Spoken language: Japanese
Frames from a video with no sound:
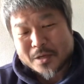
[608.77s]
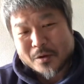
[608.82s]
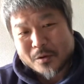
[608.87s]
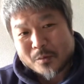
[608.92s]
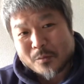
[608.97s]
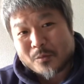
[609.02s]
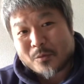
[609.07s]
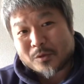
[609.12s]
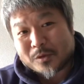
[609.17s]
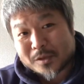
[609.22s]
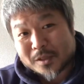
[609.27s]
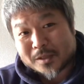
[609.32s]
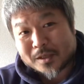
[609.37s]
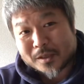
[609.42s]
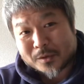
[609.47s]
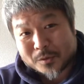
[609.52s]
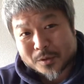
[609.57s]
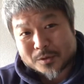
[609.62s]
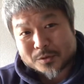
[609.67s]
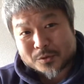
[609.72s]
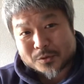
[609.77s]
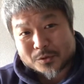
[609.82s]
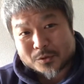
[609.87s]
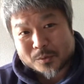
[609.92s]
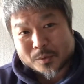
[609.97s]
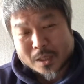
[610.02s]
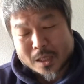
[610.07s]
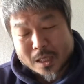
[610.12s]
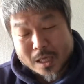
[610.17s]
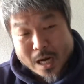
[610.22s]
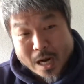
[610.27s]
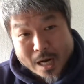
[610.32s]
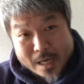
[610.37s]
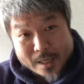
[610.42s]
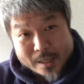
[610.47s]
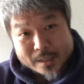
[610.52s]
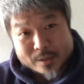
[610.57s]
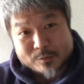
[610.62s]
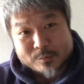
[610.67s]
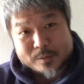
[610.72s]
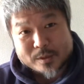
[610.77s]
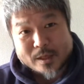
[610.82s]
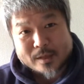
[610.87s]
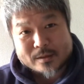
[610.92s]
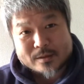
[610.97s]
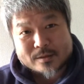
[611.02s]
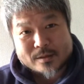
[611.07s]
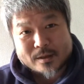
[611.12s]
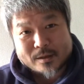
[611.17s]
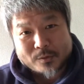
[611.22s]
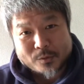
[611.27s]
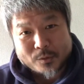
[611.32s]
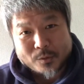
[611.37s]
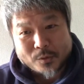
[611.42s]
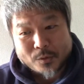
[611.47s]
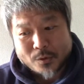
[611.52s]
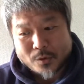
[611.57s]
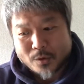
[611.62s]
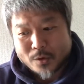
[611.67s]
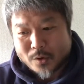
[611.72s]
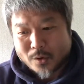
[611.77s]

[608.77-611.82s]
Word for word: 思ってたりとかする人なんか長年いるみたいですけれど、